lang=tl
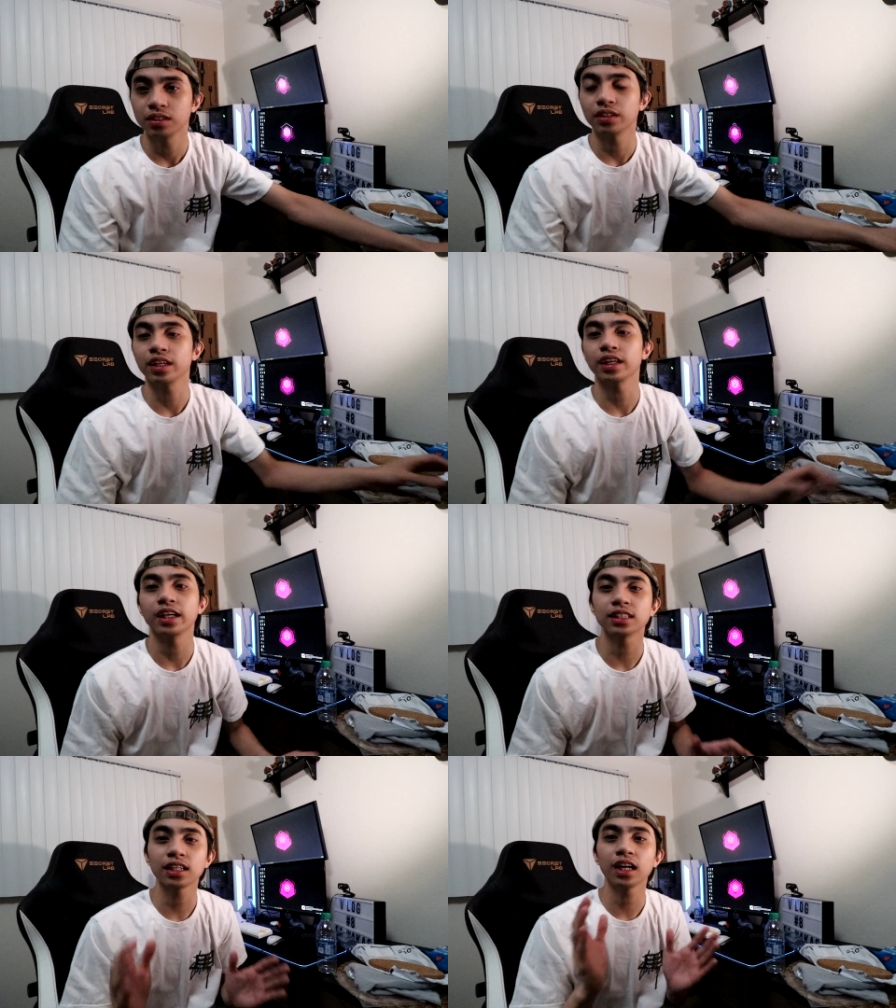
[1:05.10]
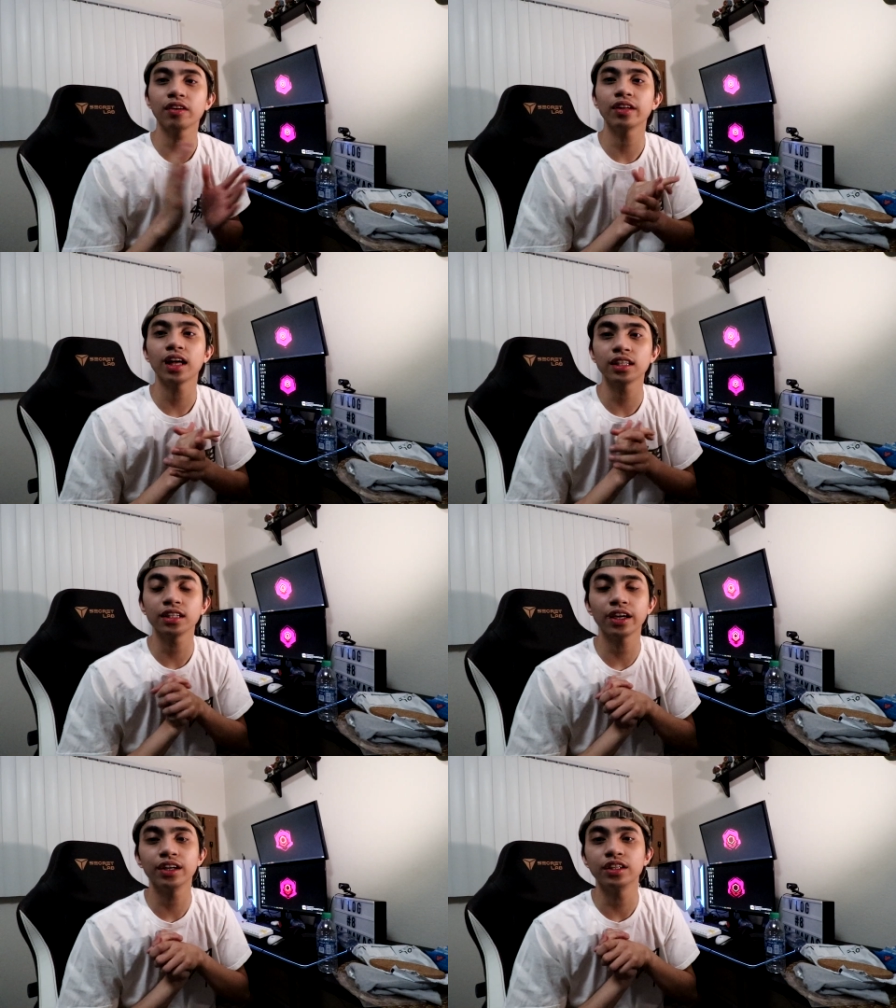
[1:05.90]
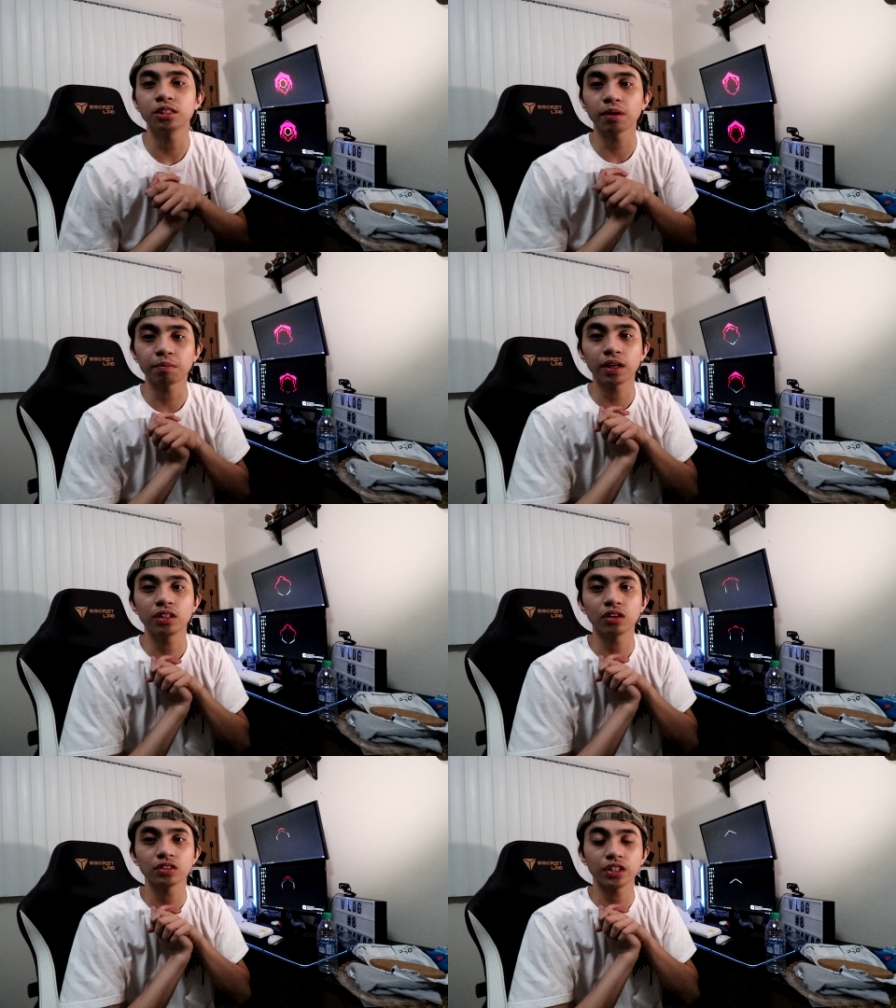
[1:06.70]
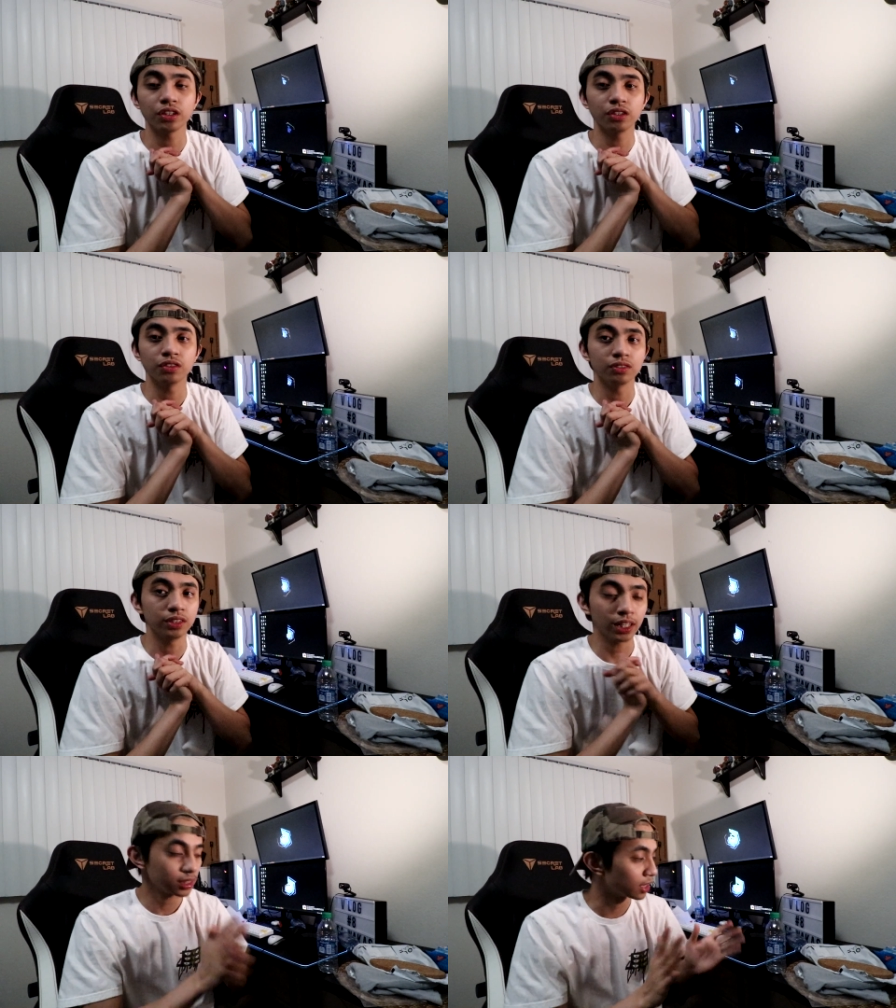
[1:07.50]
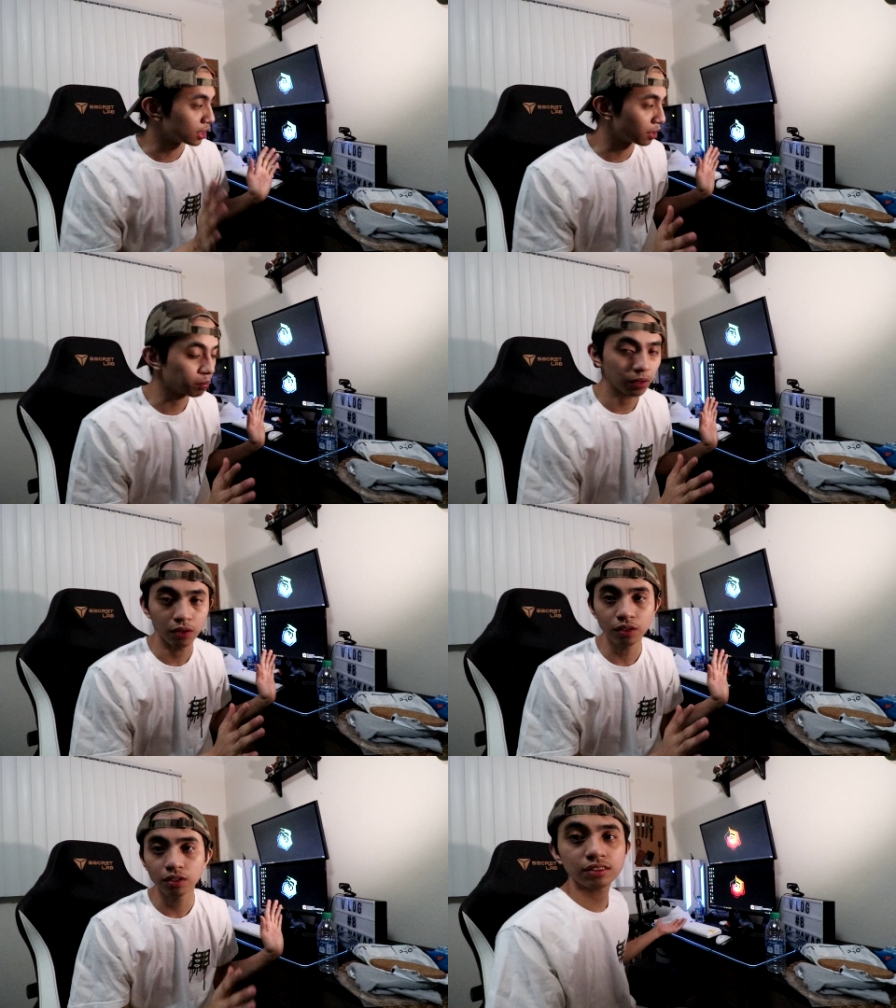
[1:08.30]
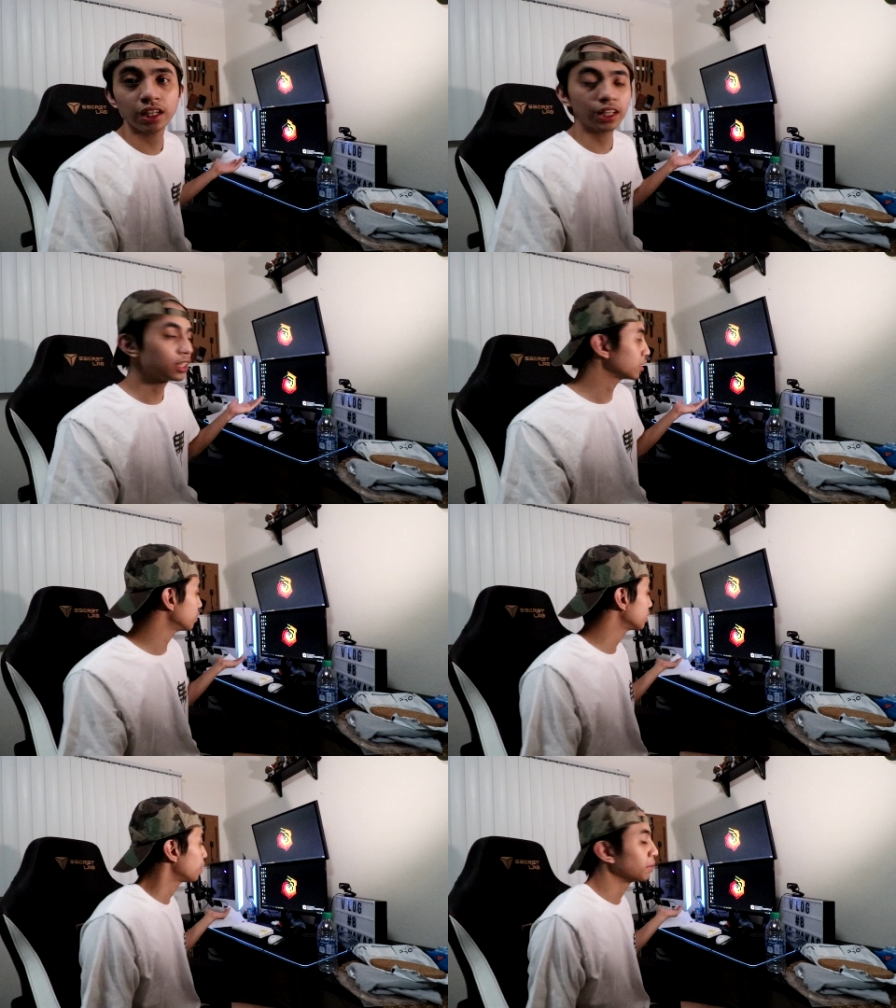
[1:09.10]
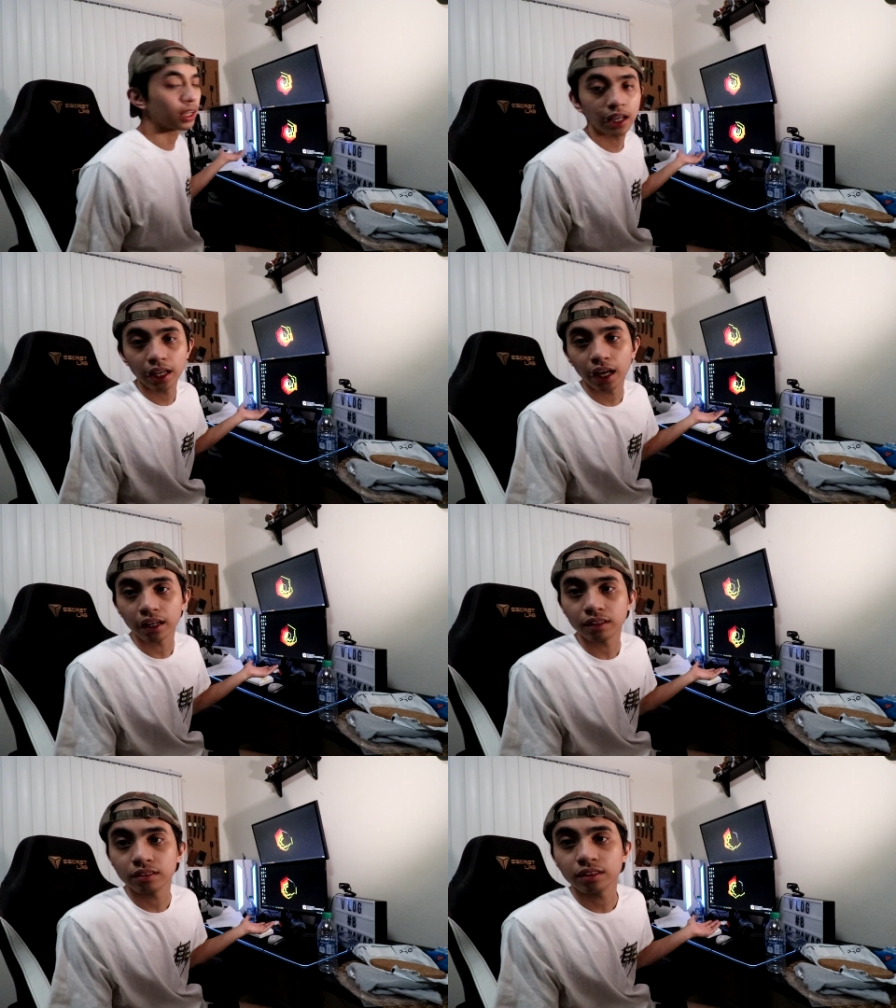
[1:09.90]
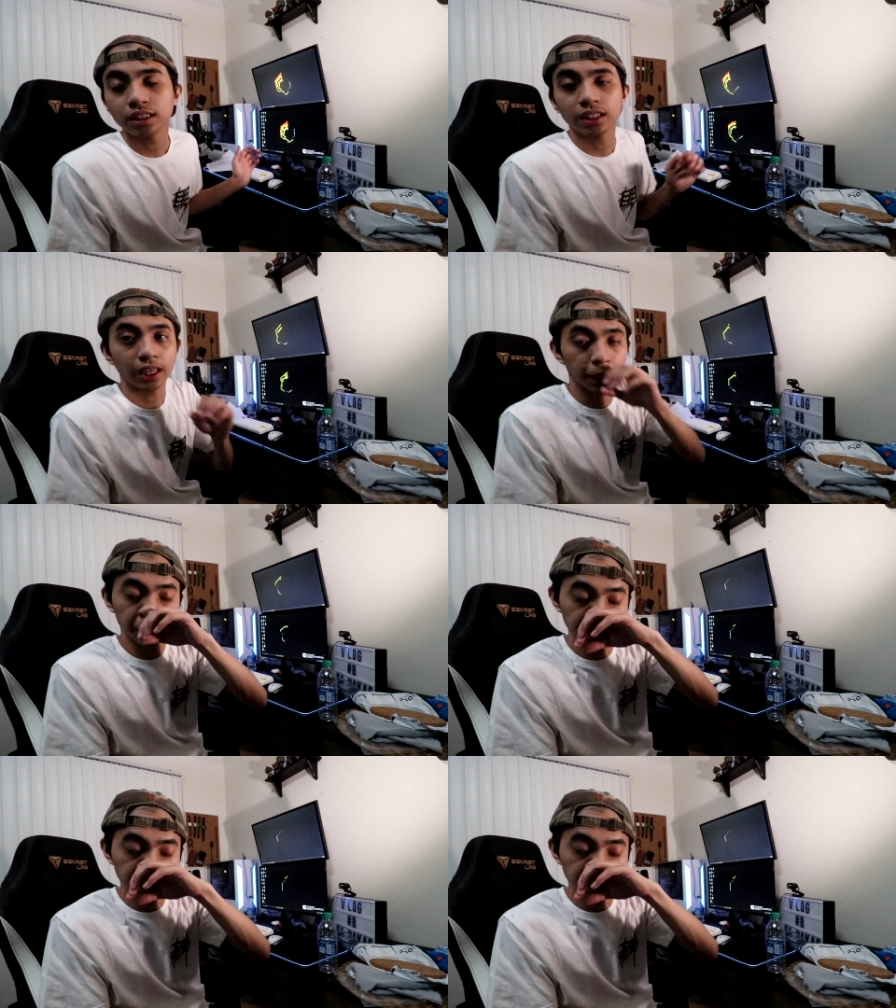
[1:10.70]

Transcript: So yan guys, ang gagawin natin ngayon is papalito ko sa inyo yung desk setup ko. Kung nakikita nyo, dami nangyayari. Kasi